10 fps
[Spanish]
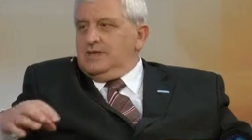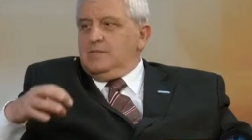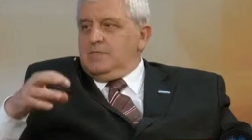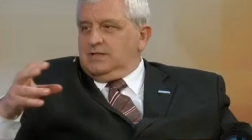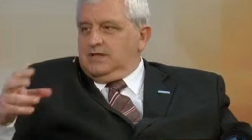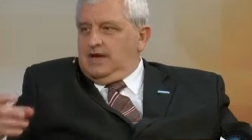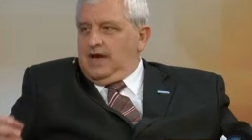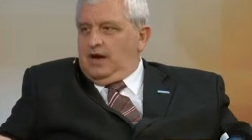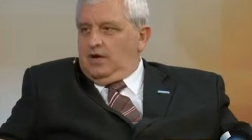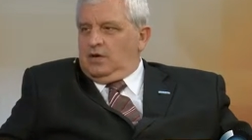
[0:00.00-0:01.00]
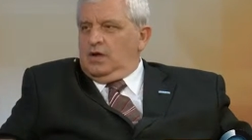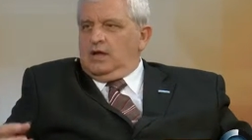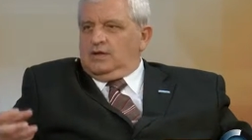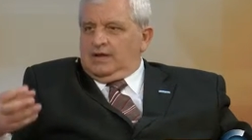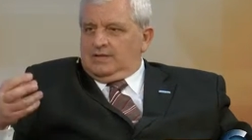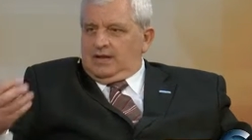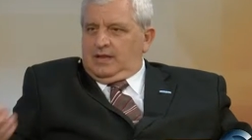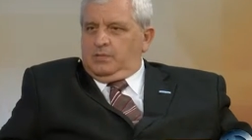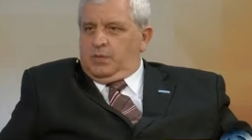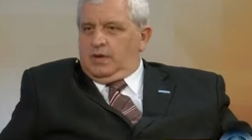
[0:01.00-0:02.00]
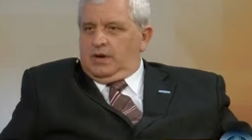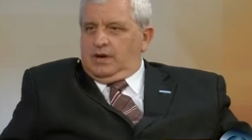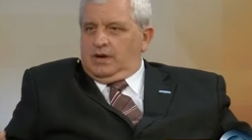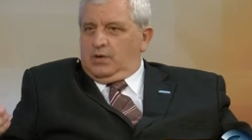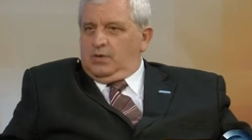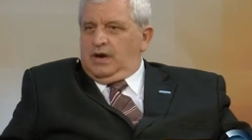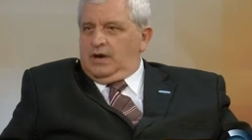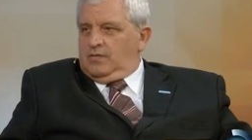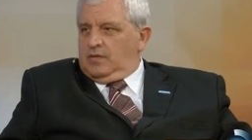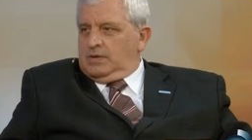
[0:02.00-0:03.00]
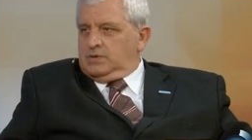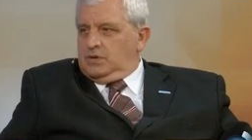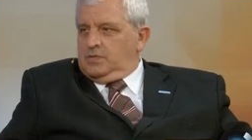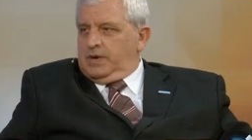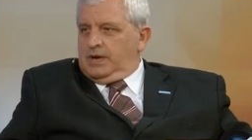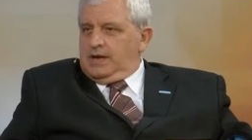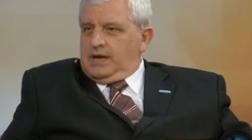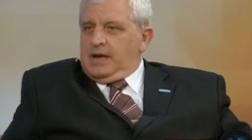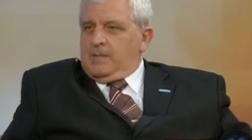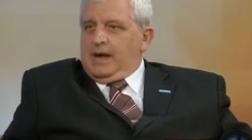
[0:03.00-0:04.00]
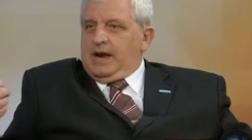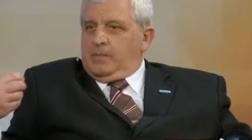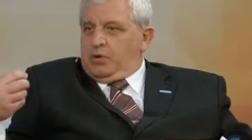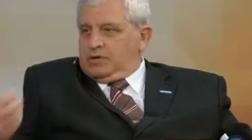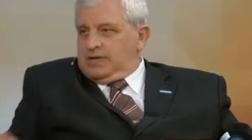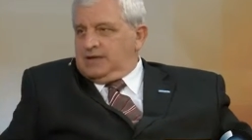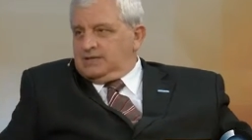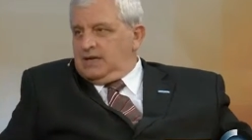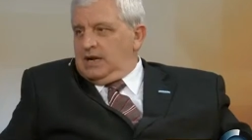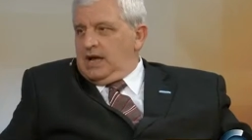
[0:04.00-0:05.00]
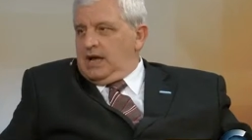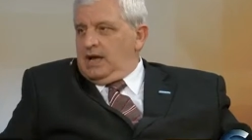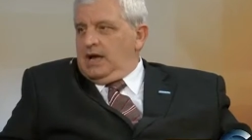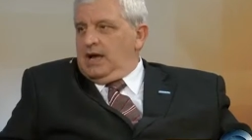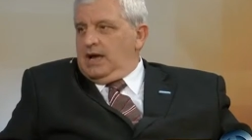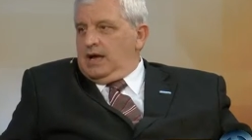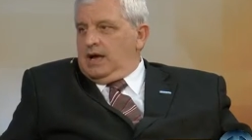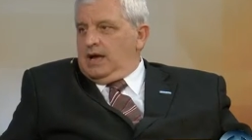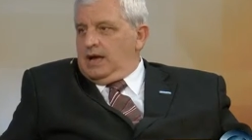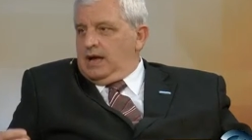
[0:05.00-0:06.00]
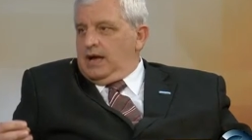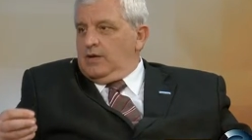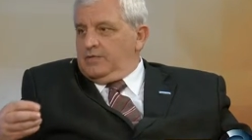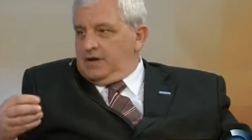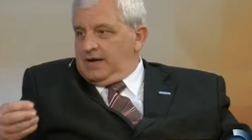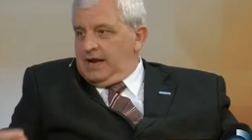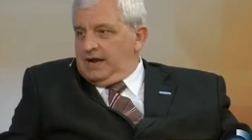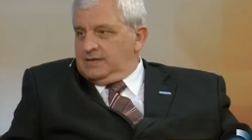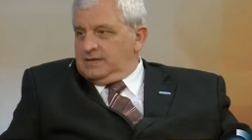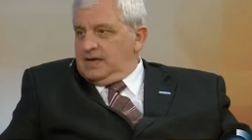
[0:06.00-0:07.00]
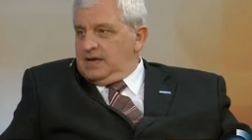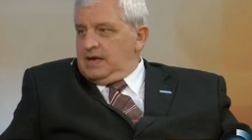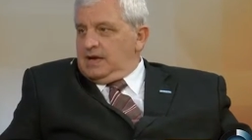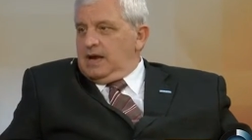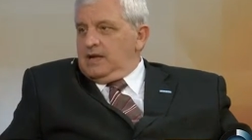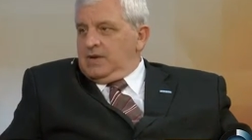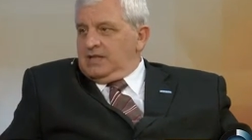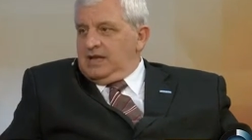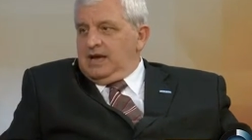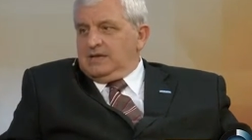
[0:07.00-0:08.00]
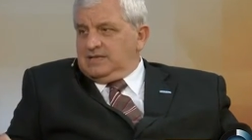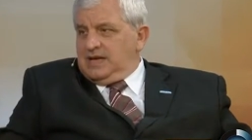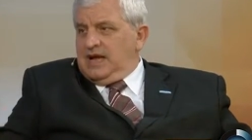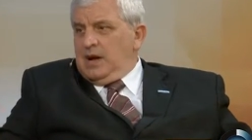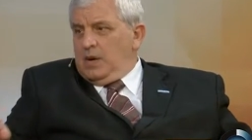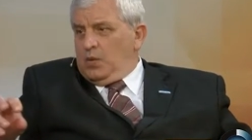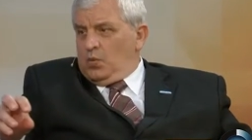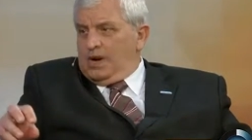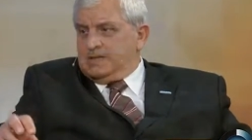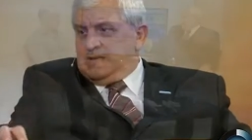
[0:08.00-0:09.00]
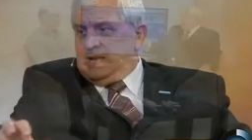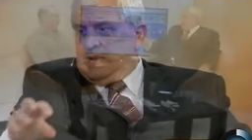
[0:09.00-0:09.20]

investigarlo, tratar de poder reunir la información para, para aportársela a, los fiscales que la investigan, sea cual sea